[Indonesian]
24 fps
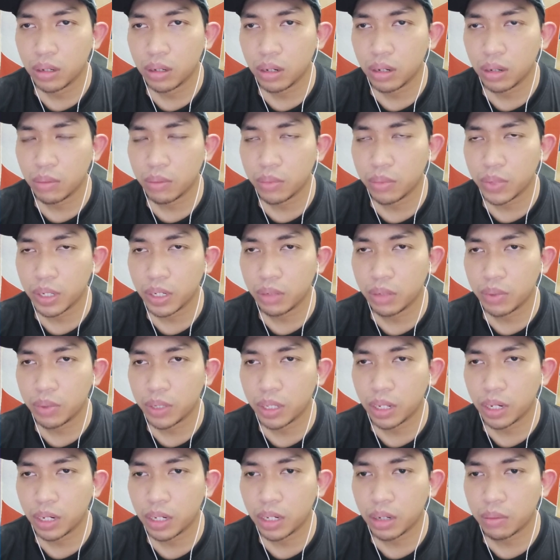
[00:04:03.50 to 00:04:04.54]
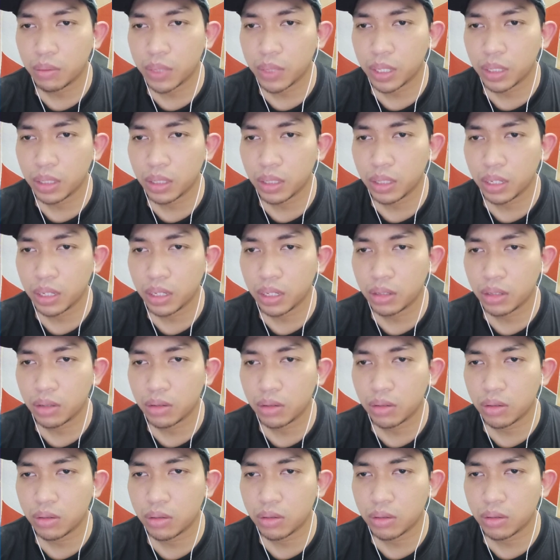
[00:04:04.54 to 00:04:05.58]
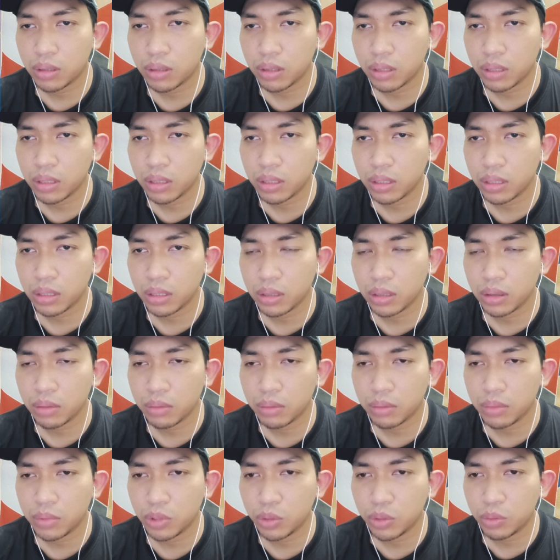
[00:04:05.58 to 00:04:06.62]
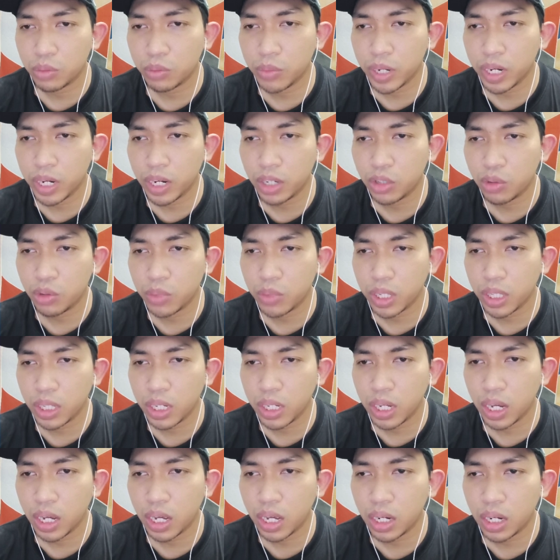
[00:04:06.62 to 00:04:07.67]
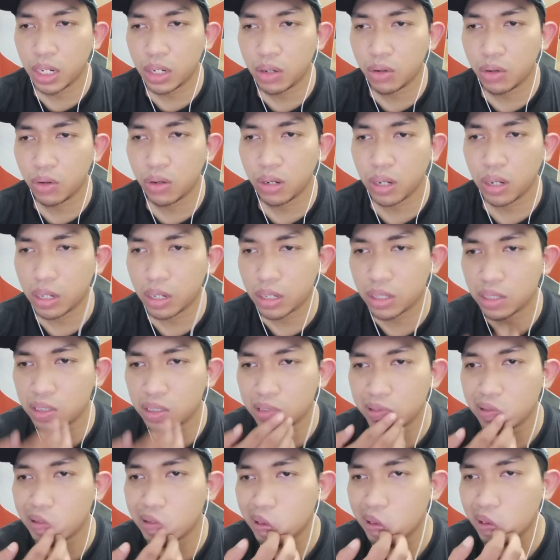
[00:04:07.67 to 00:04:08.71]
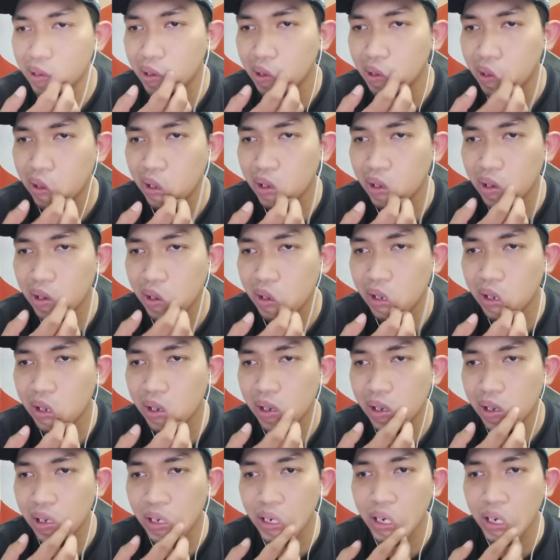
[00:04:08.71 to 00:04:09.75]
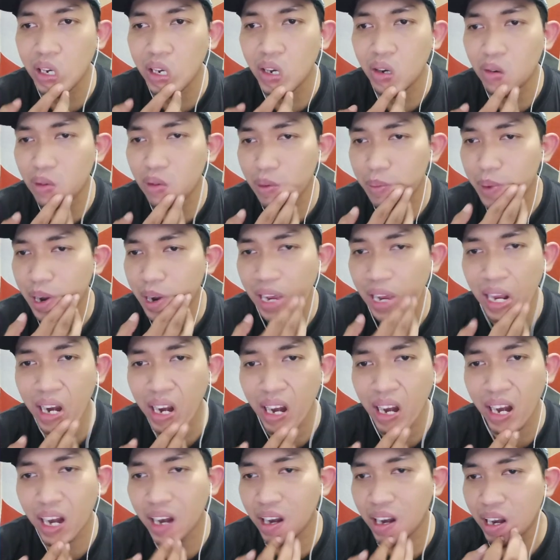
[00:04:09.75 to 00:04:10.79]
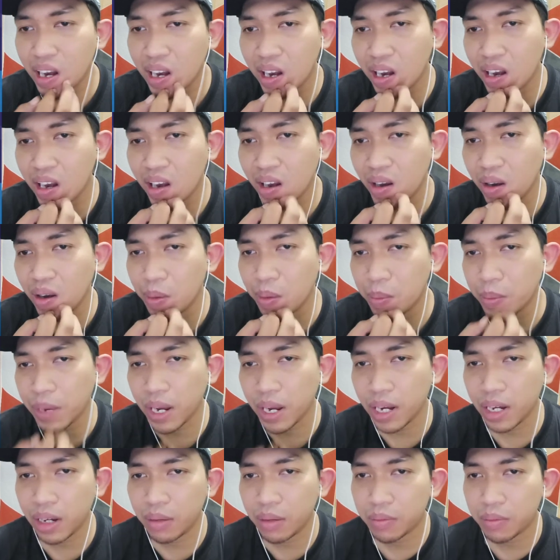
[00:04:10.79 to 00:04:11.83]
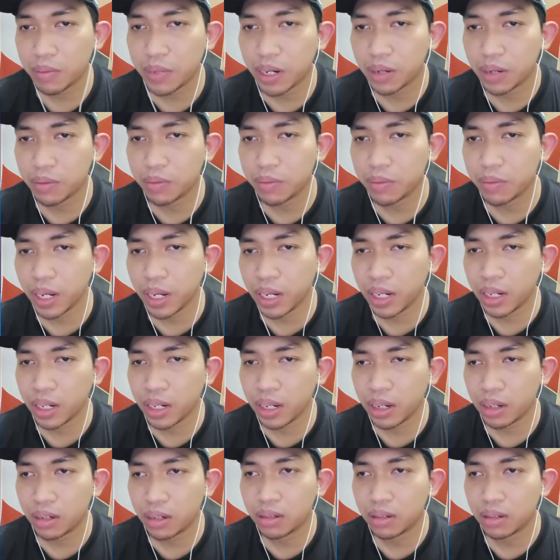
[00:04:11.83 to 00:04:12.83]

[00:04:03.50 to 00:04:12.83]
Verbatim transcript: untuk di pertandingan penting itu loh uh, beda cuma tiga hari doang guys jadi gue bakal mainin pemain-pemain yang